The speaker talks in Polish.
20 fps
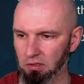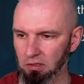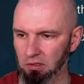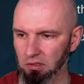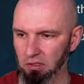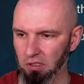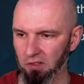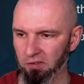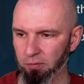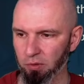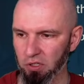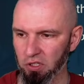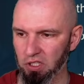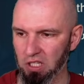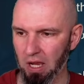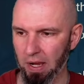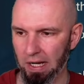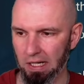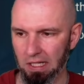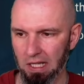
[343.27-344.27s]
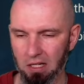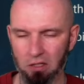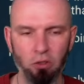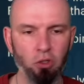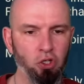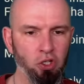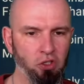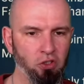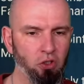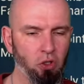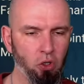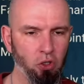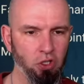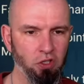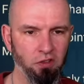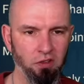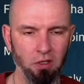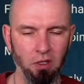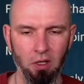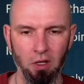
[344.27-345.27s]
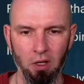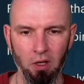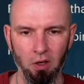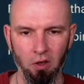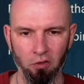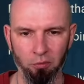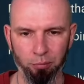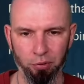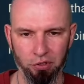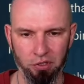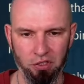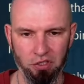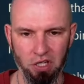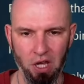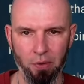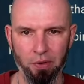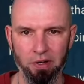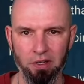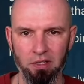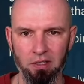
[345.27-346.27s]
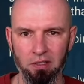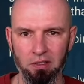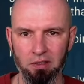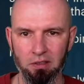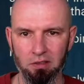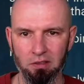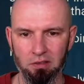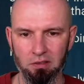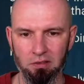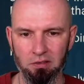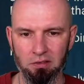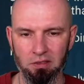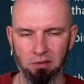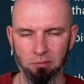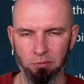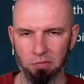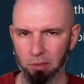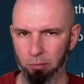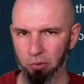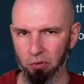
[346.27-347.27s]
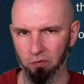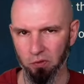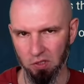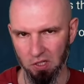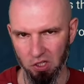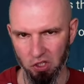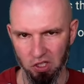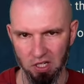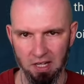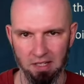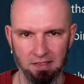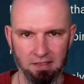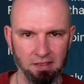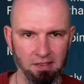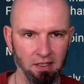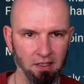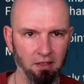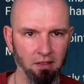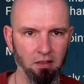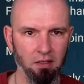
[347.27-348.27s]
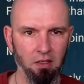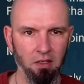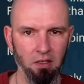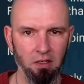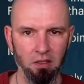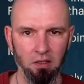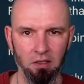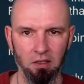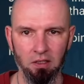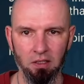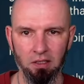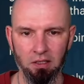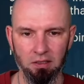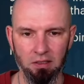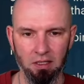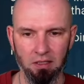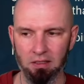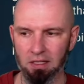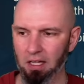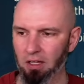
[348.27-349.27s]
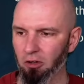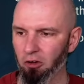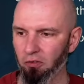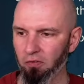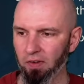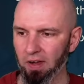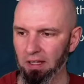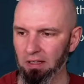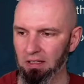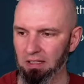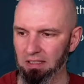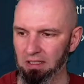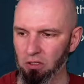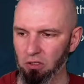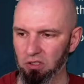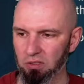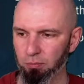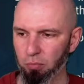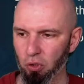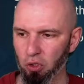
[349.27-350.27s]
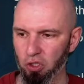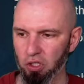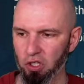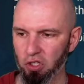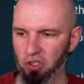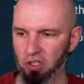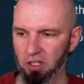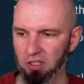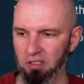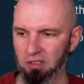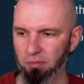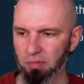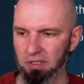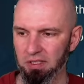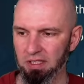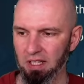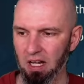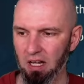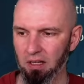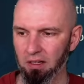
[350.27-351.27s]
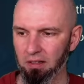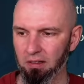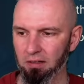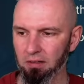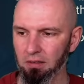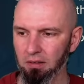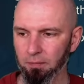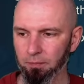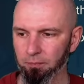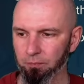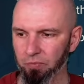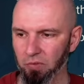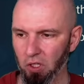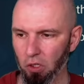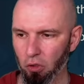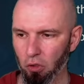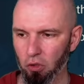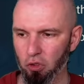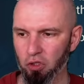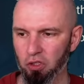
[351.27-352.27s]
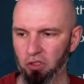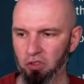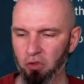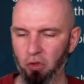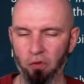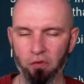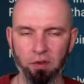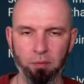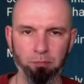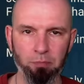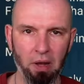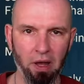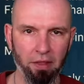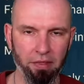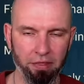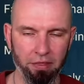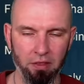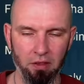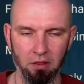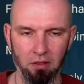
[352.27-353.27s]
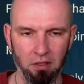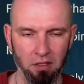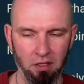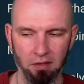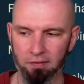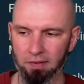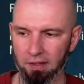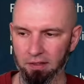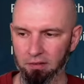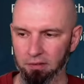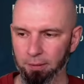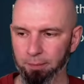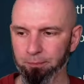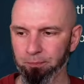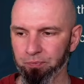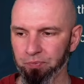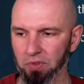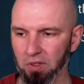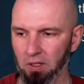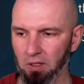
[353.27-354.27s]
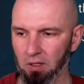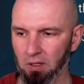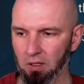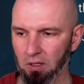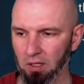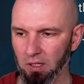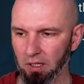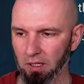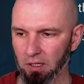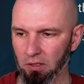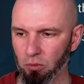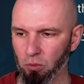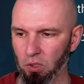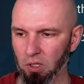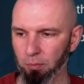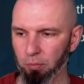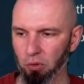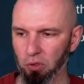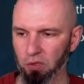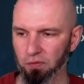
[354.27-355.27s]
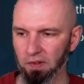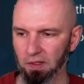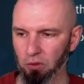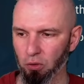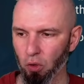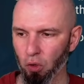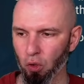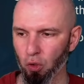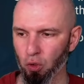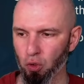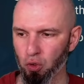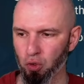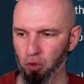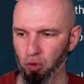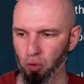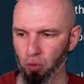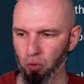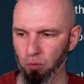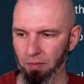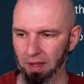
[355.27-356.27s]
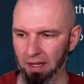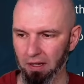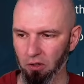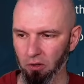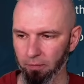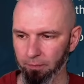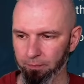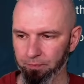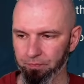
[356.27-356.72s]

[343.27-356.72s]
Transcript: czyli w poniedziałek, tak? To się skończy w poniedziałek. Y, te podwójne szanse, y, ten Deco Fate rozpocznie się specjalny rocznicowy Path Event, który potrwa do siódmego.